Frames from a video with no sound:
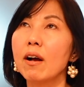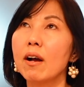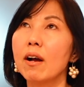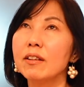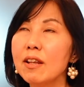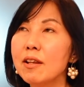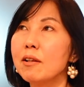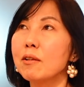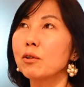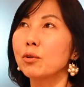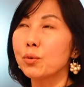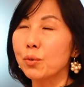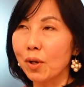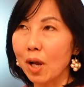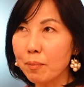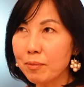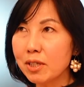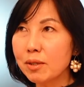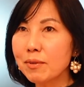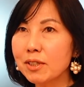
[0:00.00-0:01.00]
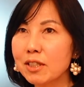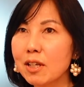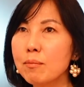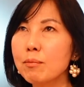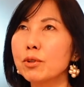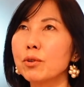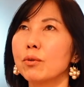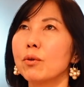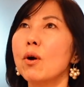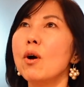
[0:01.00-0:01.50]
ね、その上沼さん
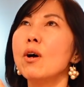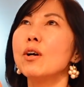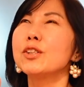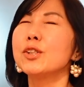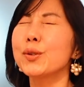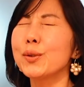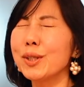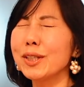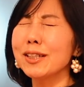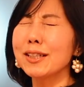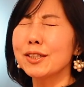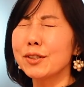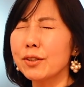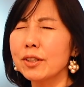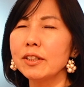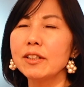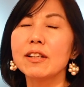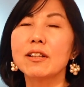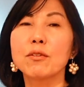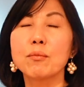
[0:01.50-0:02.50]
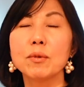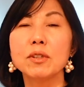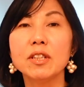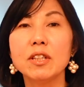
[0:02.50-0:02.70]
もその好きで好きでって